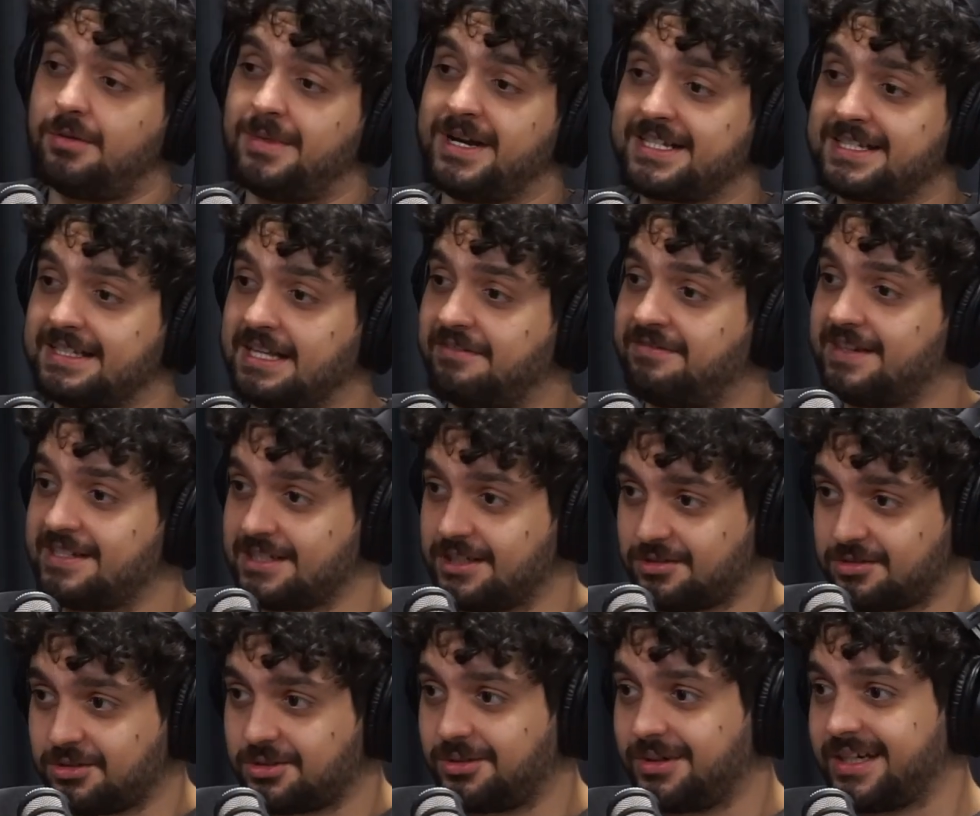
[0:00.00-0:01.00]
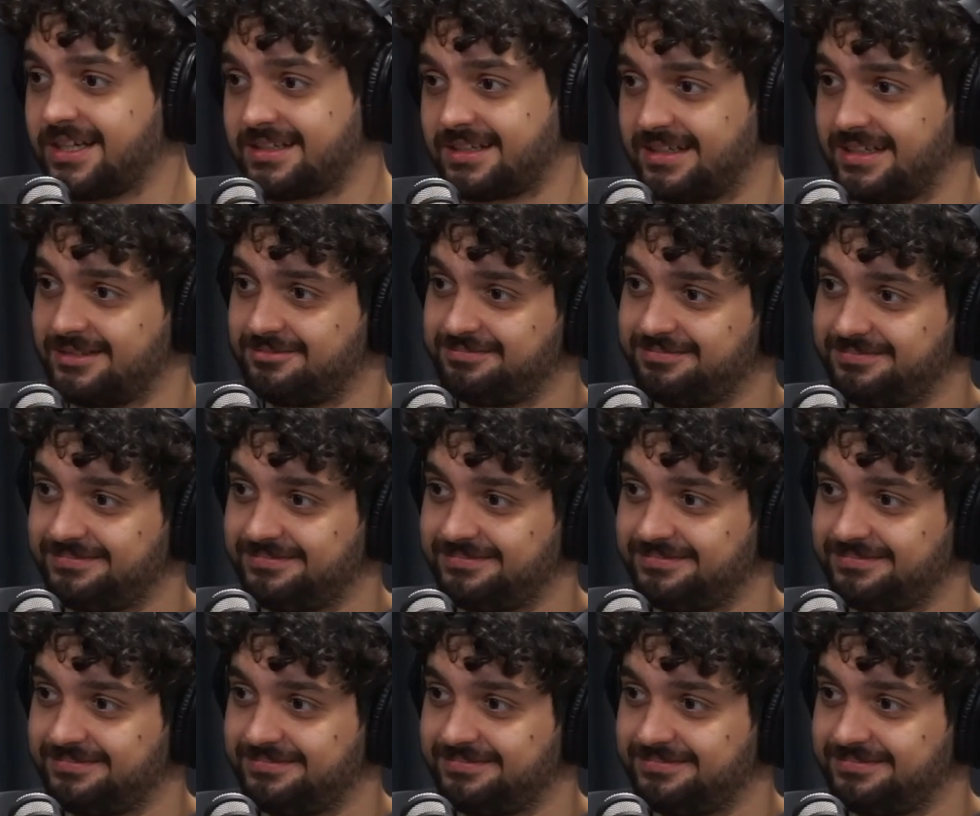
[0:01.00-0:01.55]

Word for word: Musk tá fazendo com o Twitter, né?